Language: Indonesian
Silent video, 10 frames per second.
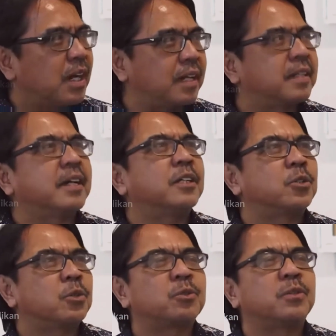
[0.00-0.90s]
Anda
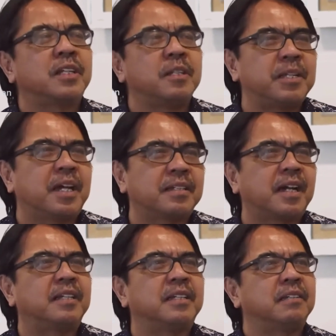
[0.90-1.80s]
itu sudah
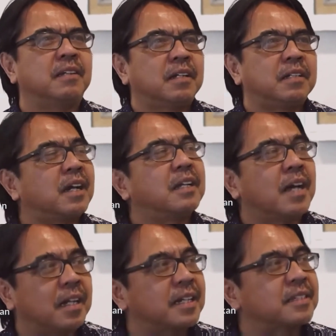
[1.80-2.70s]
dibiayai dengan dana
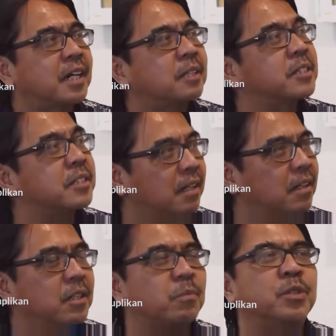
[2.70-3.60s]
yang sangat besar
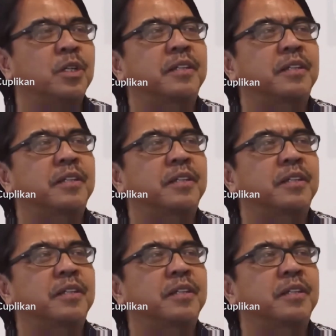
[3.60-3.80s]
Anda punya